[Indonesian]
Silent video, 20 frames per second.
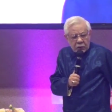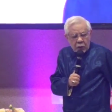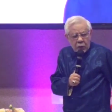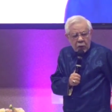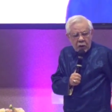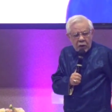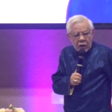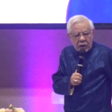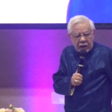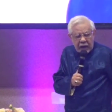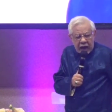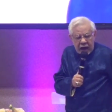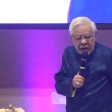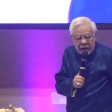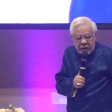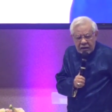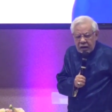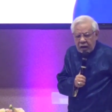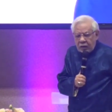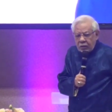Tolol
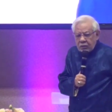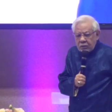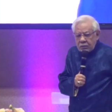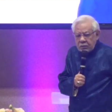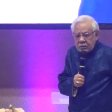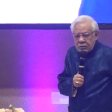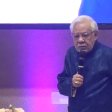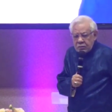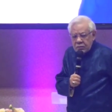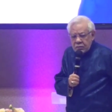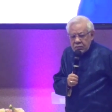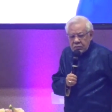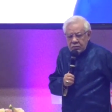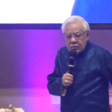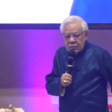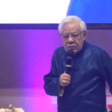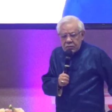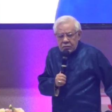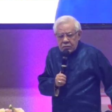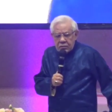kali kau.
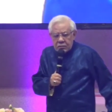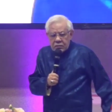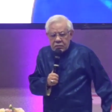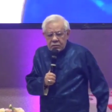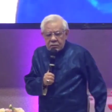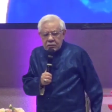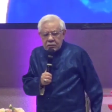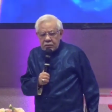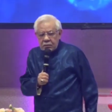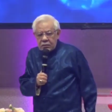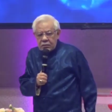Uh